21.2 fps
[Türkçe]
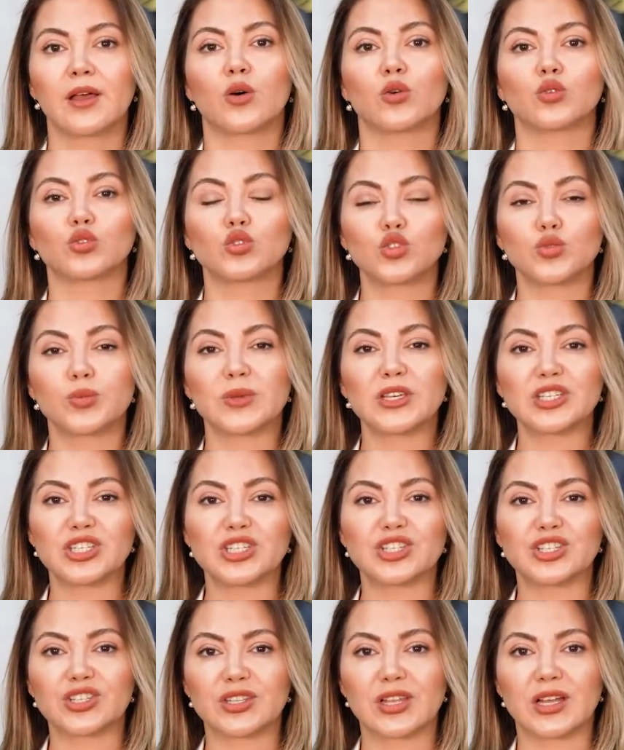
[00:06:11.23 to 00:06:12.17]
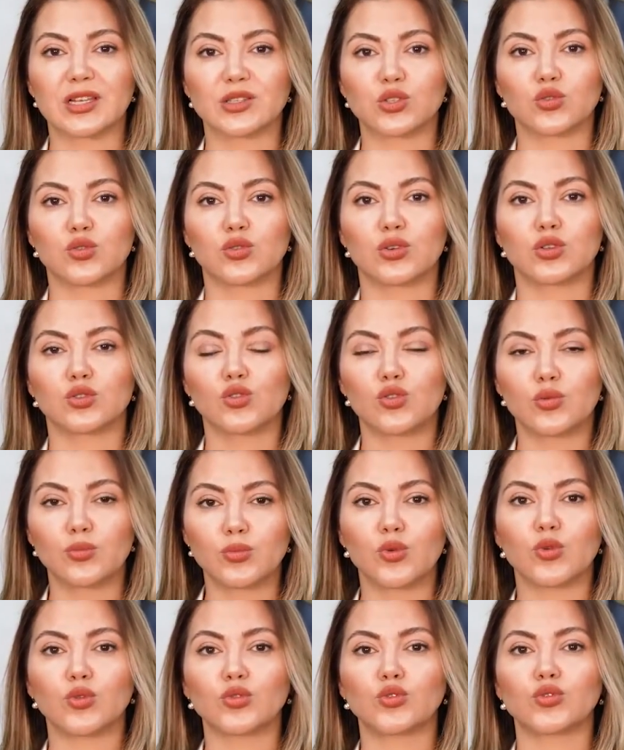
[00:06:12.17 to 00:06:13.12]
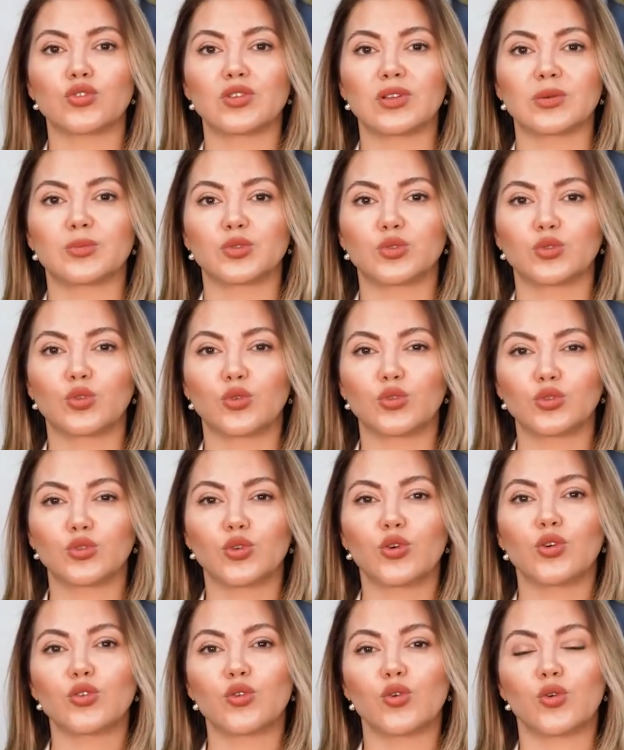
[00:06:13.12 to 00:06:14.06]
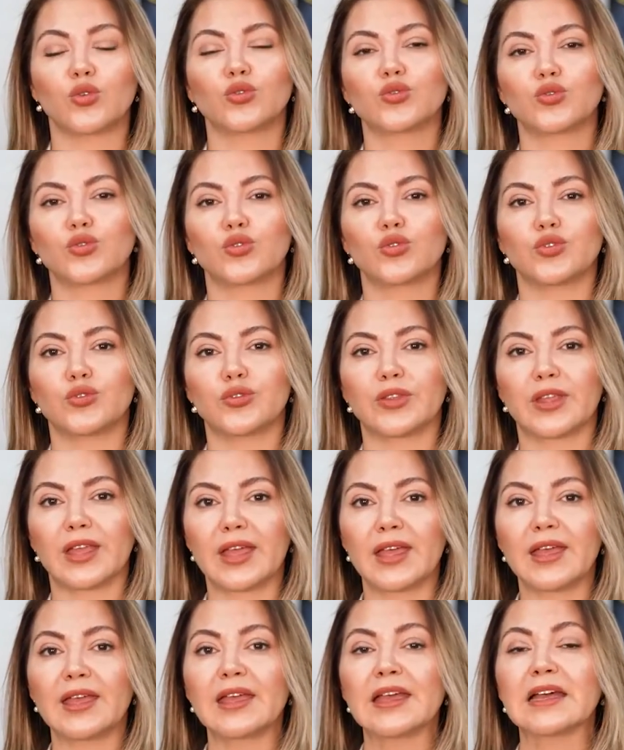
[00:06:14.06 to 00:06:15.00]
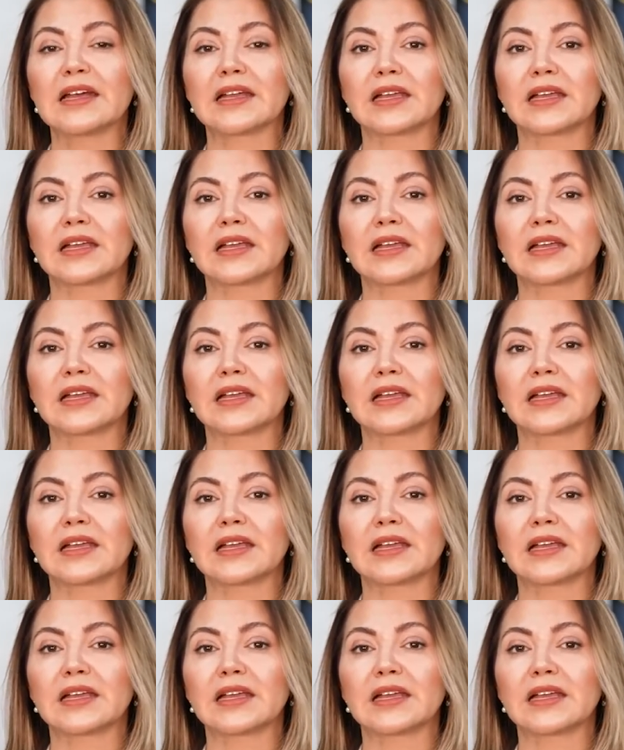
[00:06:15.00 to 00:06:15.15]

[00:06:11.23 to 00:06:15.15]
35 yaşından sonra doğum kontrol hapı doktor kontrolünde